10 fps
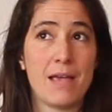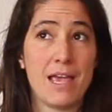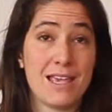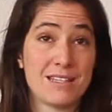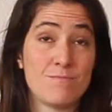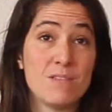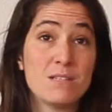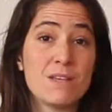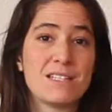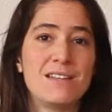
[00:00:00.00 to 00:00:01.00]
ellas
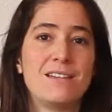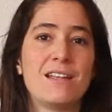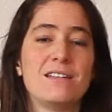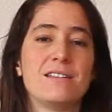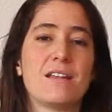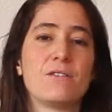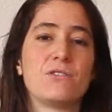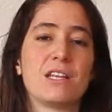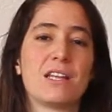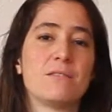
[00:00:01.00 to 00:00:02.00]
mismas sintetizando
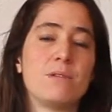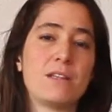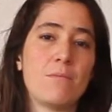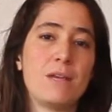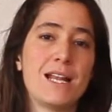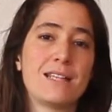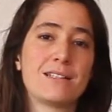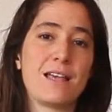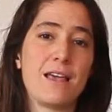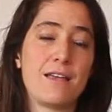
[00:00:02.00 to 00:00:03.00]
ciertas vitaminas
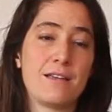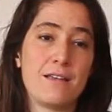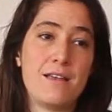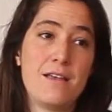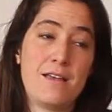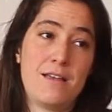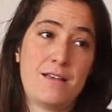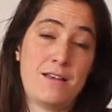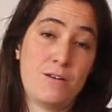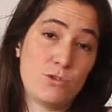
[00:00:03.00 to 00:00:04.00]
que,
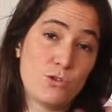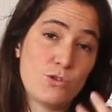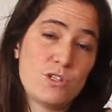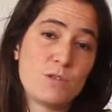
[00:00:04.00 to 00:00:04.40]
que nosotros